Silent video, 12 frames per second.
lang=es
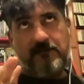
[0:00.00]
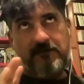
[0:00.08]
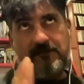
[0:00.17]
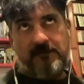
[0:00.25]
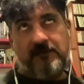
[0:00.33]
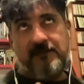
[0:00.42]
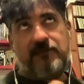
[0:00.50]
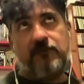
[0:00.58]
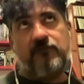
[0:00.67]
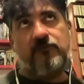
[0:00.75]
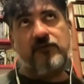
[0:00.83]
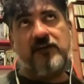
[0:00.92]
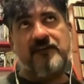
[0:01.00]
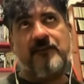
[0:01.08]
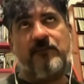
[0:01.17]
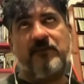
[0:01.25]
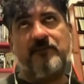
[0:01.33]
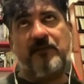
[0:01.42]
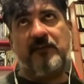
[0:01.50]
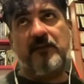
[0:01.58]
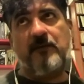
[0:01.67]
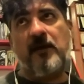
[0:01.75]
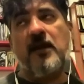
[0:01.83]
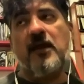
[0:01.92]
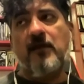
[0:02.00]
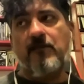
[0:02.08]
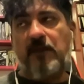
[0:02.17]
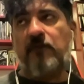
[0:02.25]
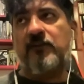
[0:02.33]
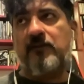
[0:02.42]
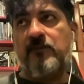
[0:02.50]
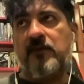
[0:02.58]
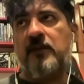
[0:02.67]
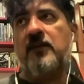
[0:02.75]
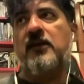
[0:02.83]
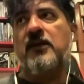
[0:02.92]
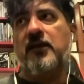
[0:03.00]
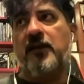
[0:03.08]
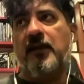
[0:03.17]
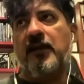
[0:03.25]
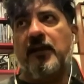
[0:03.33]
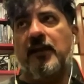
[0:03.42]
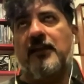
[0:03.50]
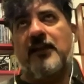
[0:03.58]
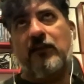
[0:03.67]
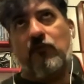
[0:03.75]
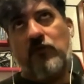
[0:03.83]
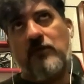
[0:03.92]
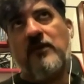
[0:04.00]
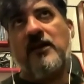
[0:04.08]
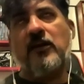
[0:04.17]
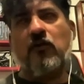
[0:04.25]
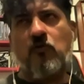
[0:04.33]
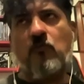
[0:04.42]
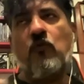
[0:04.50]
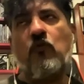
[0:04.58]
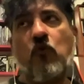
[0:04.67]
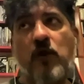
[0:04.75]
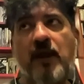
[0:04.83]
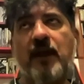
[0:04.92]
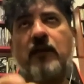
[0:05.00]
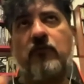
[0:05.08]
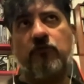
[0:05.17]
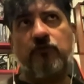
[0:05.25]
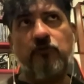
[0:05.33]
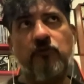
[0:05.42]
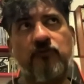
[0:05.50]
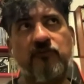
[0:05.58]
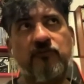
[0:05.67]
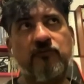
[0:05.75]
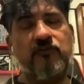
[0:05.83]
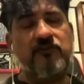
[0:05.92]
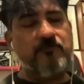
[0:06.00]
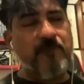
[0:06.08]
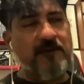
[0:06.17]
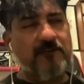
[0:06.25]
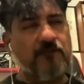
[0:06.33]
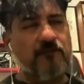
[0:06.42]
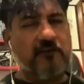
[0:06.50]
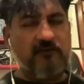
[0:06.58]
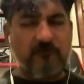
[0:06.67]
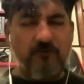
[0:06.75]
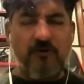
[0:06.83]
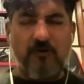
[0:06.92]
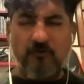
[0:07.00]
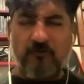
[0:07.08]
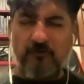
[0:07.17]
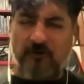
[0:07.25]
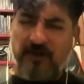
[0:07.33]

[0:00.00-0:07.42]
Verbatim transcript: desde esa perspectiva, pero también eh, de alguna manera cómo juega con todos estos espacios que son y no son